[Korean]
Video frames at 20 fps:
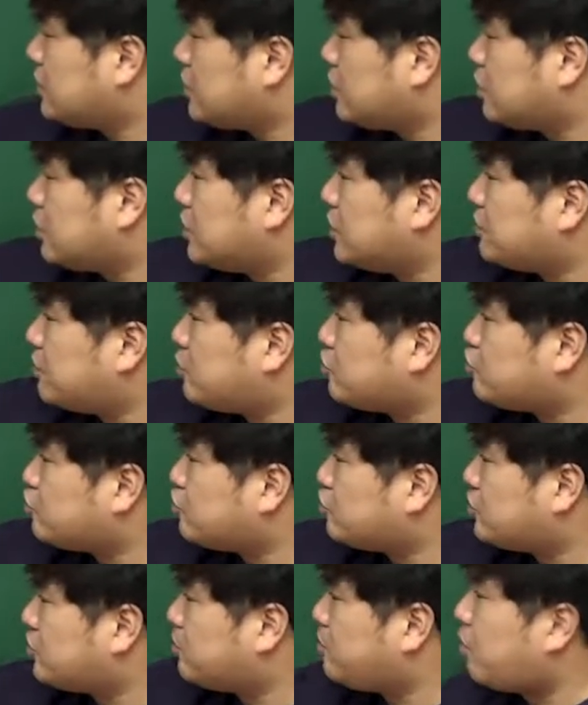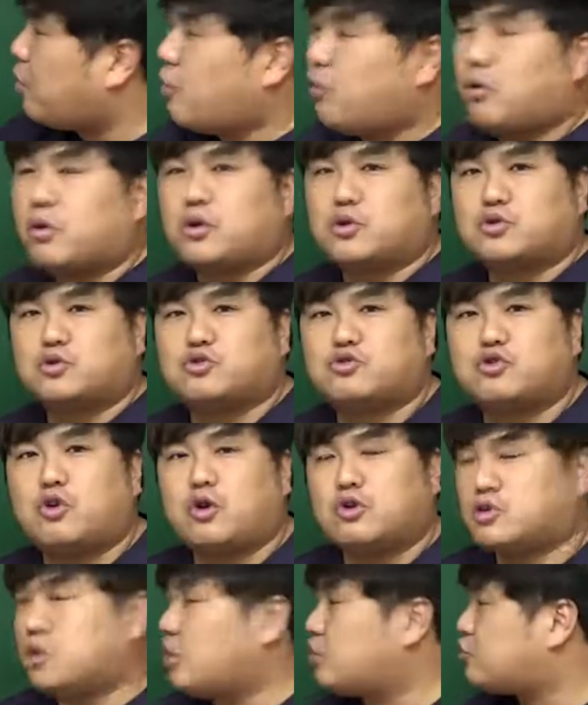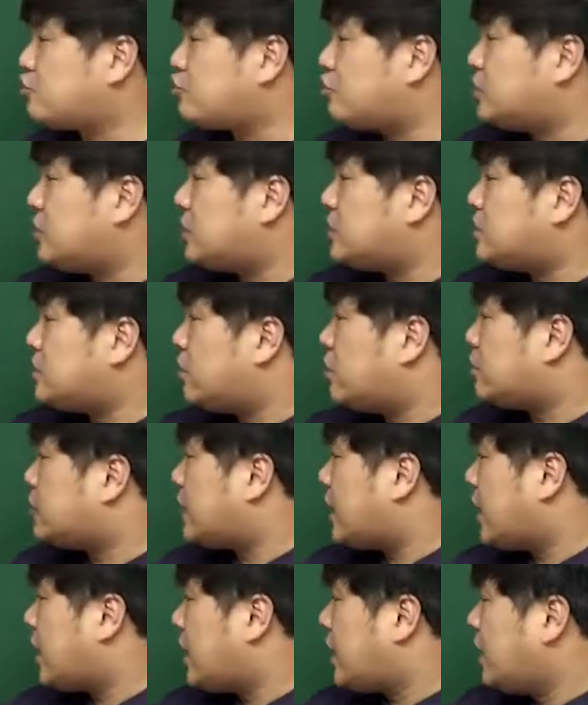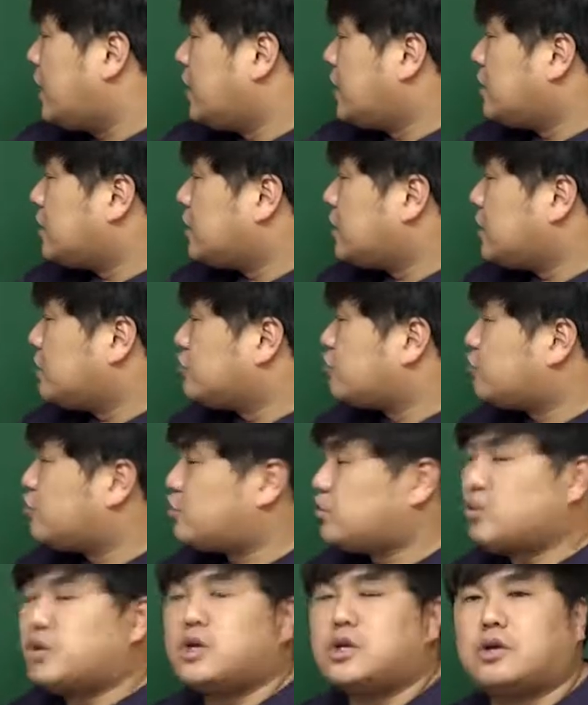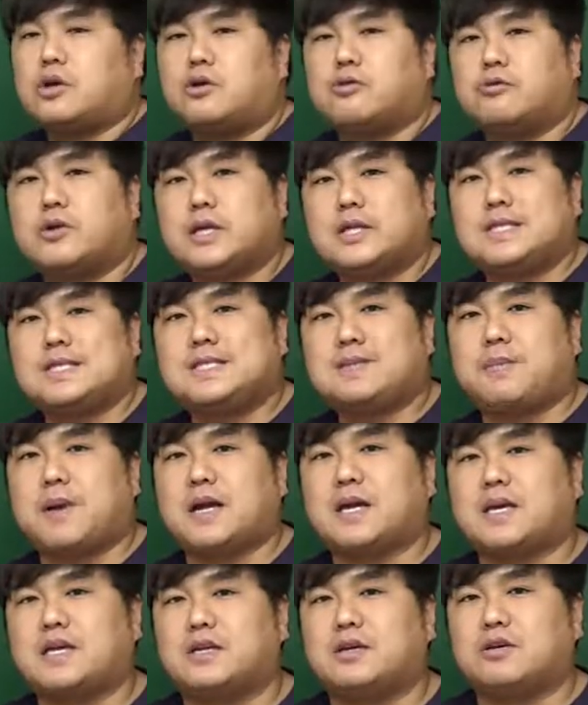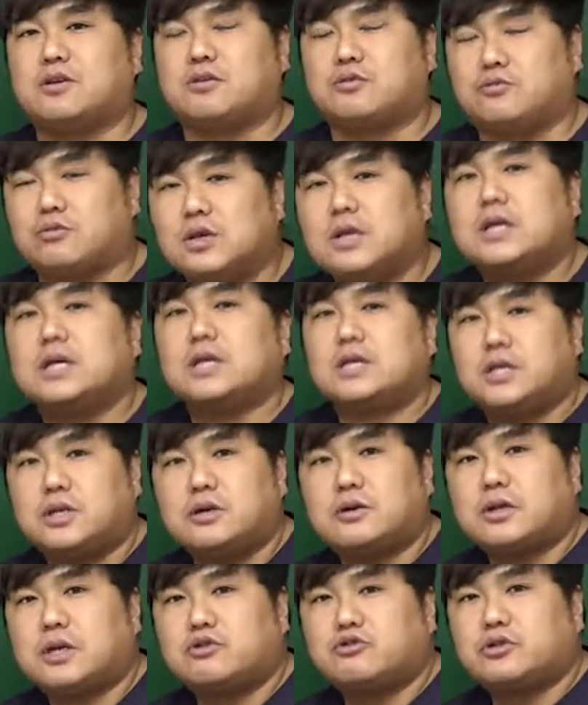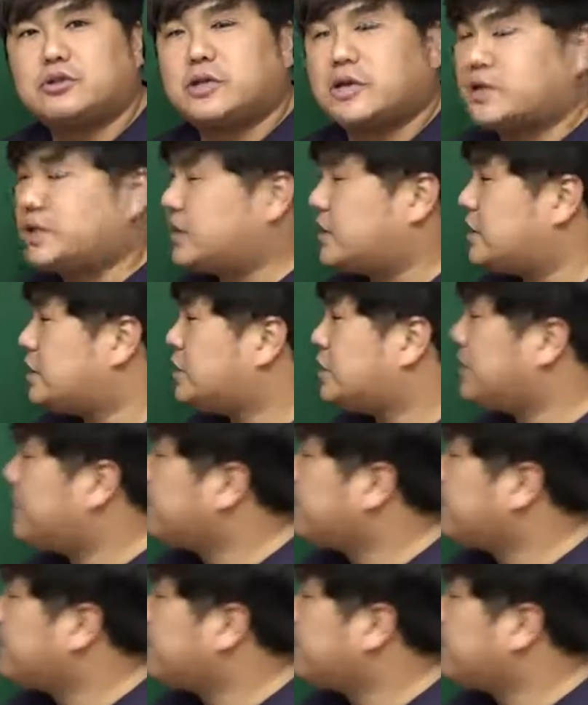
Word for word: 여기는 보충은 보어로서 서, 서술을 하는 형태 이런 구조일 경우에 뜻이 바뀌는 경우 기억을 해두시라는 얘기죠.